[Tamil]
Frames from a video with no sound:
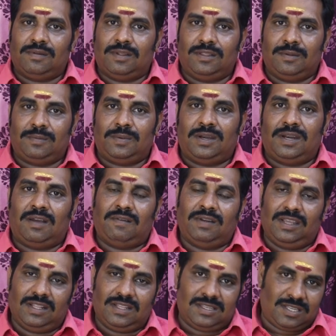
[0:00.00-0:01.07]
வந்து பண்ண
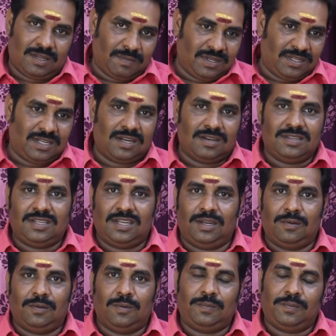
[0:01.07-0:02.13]
அவங்க எது சமைச்சாலும் சரி
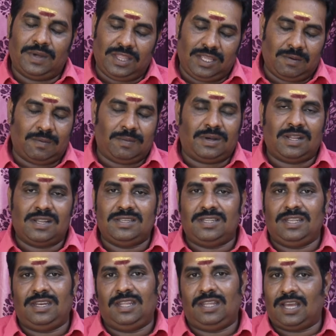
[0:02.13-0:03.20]
உப்பு அதிகமாக போட்டாலும்
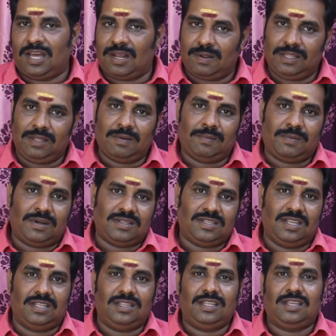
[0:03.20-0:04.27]
சரி காரம் அதிகமாக போட்டாலும்
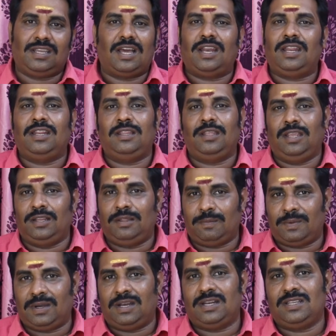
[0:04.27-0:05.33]
சரி எது காரம் எது எது
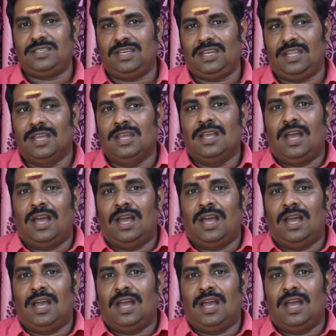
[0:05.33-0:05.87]
பண்ணாலும் சரி